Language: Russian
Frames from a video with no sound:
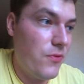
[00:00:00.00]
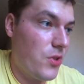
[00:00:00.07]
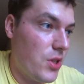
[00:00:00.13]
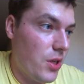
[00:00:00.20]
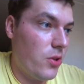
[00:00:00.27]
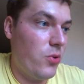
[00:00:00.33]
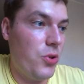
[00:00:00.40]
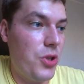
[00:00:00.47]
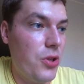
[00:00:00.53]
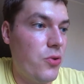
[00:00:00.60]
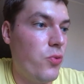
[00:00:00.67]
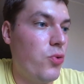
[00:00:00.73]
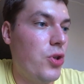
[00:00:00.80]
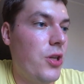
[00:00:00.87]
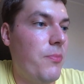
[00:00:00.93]
все, кто сейчас
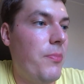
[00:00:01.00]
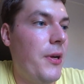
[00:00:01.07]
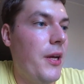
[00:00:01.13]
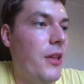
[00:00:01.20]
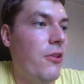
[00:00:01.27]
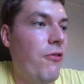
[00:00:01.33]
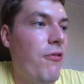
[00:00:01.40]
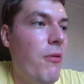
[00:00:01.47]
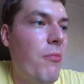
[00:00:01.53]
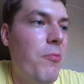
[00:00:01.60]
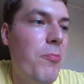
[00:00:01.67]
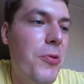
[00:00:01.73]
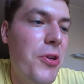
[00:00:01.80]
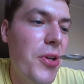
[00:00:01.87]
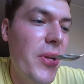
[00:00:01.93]
кушает, приятного вам
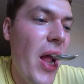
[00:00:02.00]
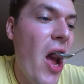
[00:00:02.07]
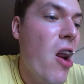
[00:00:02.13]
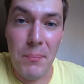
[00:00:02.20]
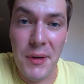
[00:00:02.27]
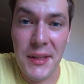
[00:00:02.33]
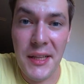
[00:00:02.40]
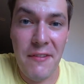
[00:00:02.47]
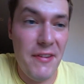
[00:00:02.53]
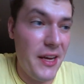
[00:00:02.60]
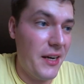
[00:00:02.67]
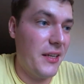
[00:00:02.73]
аппетита. Мы наверх